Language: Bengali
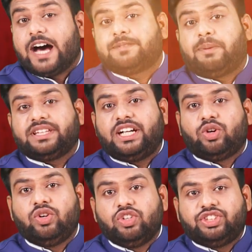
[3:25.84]

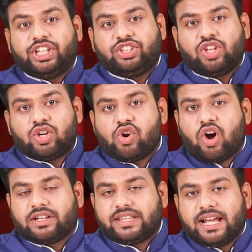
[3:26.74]
হাসপাতালের অন্য চিকিৎসক ও
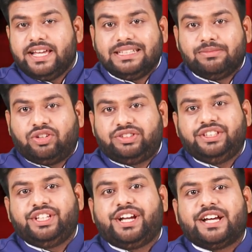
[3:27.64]
কর্তারা
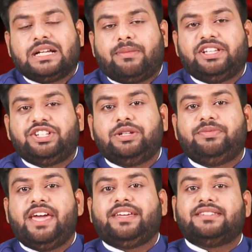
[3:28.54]
ইতিমধ্যেই জিজ্ঞাসাবাদে
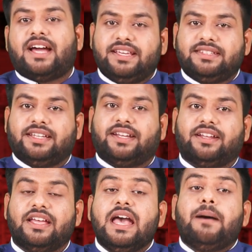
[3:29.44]
সিবিআইকে জানিয়েছেন
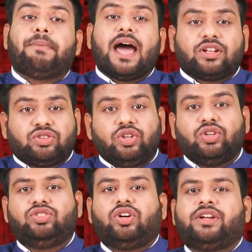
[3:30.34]
প্রাক্তন
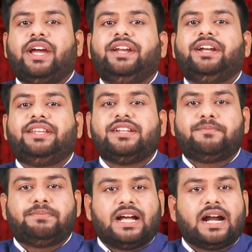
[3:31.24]
অধ্যক্ষের নির্দেশ
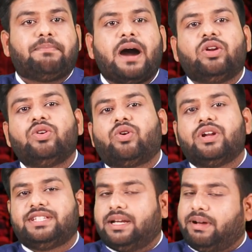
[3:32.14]
তারা পালন
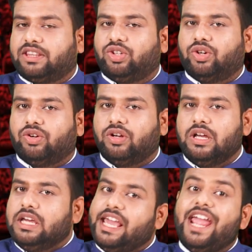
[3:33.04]
করেছেন মাত্র
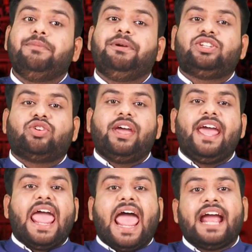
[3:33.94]
এই বিষয়ে
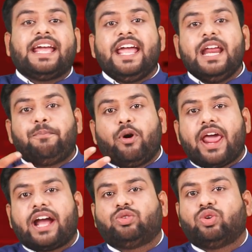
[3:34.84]
একের পর
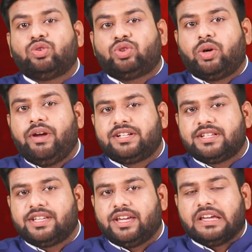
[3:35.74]
এক তথ্য
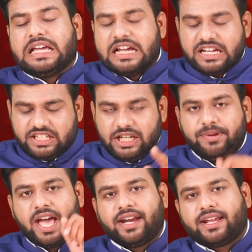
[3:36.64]
এসেছে
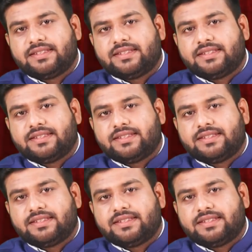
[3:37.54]
সিবিআইয়ের